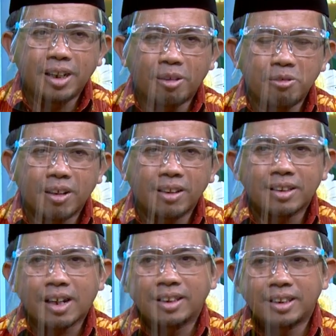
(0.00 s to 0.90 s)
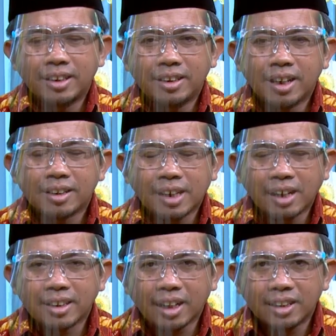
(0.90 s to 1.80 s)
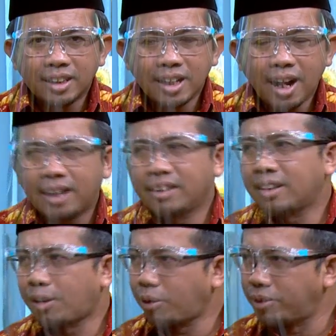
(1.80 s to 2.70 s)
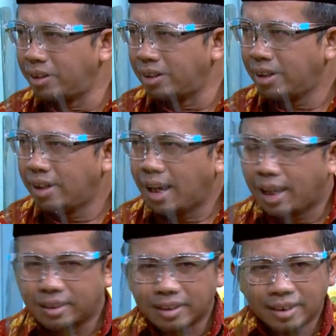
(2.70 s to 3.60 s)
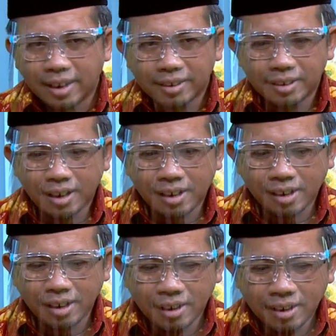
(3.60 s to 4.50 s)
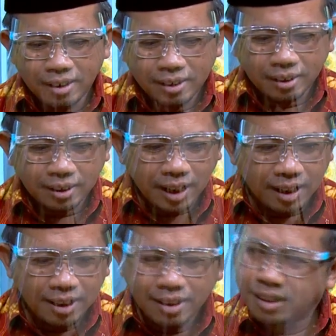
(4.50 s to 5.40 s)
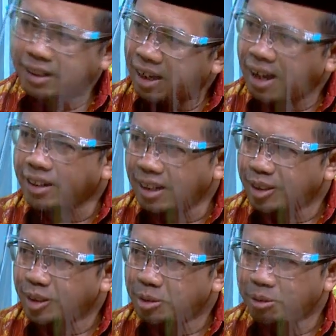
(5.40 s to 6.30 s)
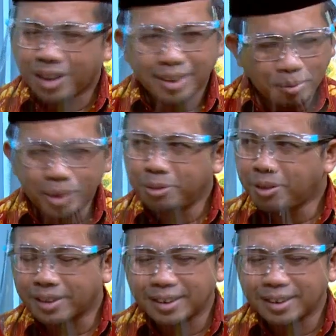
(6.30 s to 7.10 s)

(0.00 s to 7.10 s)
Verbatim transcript: dilakukan transiknya transaksinya antarodit hmm. atas dasar saling rela ya, hmm. suka sama suka.